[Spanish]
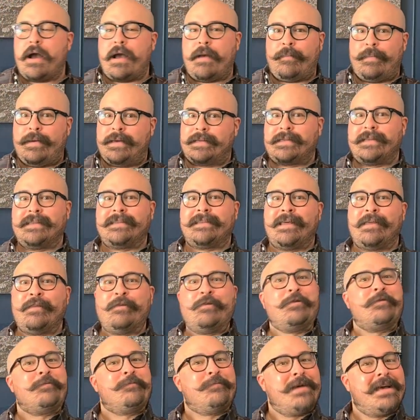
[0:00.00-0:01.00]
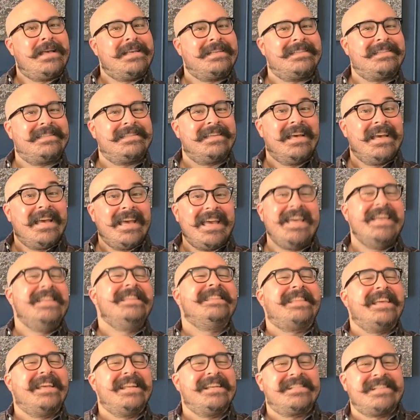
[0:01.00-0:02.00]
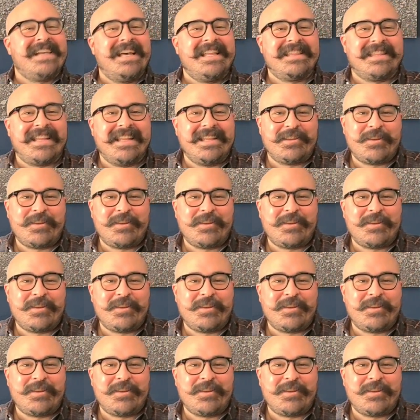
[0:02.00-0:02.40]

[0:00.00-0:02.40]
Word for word: a más retador, más interesante.